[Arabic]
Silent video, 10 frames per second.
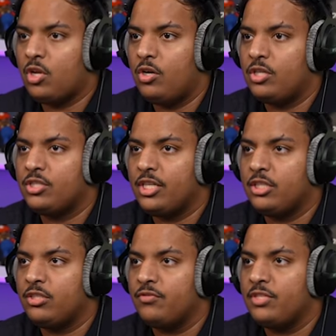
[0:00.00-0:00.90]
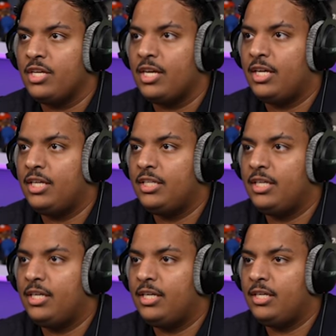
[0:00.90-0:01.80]
خلنا نستكشف
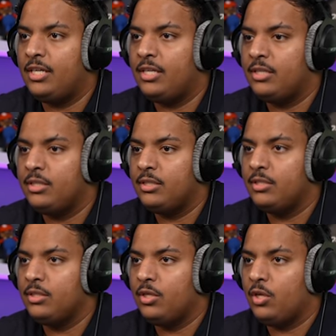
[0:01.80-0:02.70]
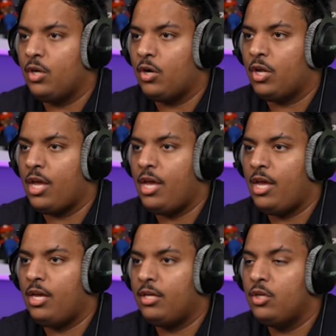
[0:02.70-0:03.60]
زياده
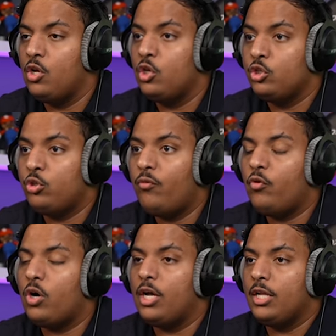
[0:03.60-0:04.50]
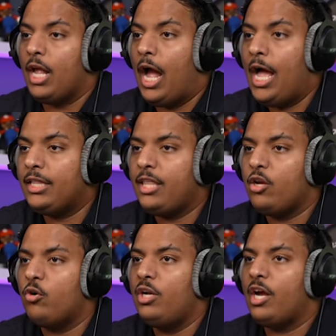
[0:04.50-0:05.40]
اوكي شوفوا حتى
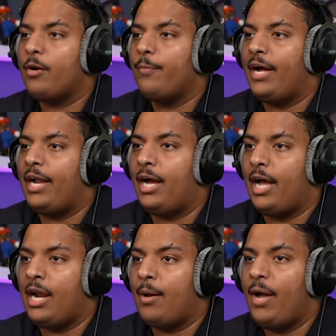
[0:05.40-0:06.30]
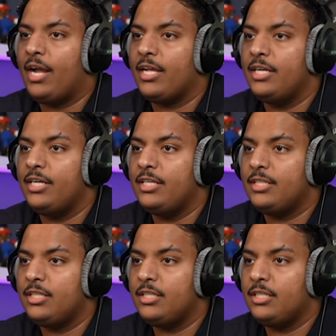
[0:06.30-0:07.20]
يقول لك بالاماكن اللي
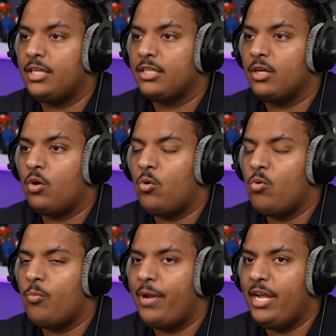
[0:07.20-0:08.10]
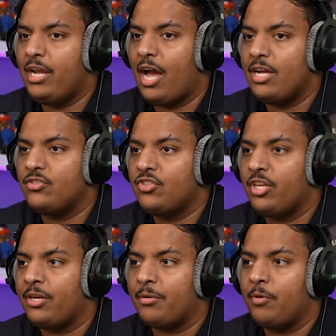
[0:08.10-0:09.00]
تقدر اوه بينك ايس
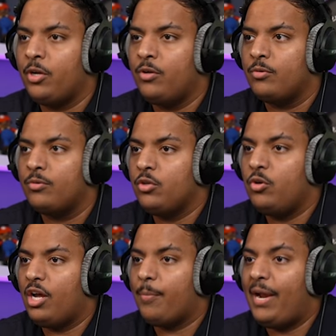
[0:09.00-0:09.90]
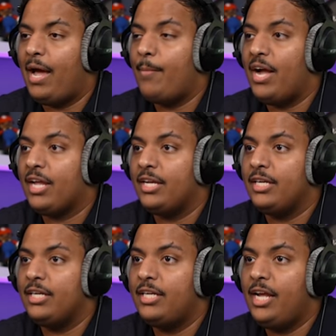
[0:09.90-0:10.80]
كريم حلو يقول لك بالاماكن
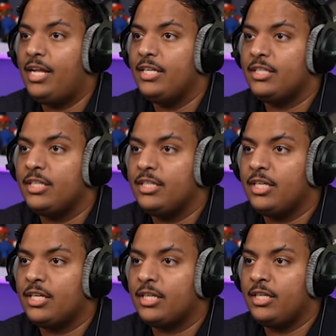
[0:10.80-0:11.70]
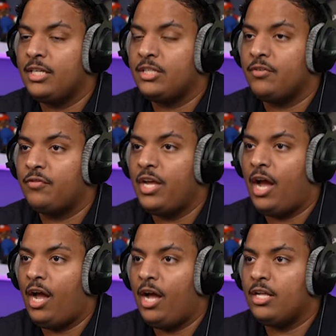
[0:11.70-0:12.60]
اللي يعني تقدر
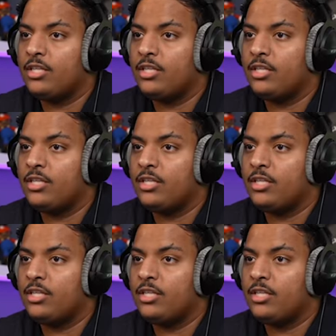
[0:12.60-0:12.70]
تفتحها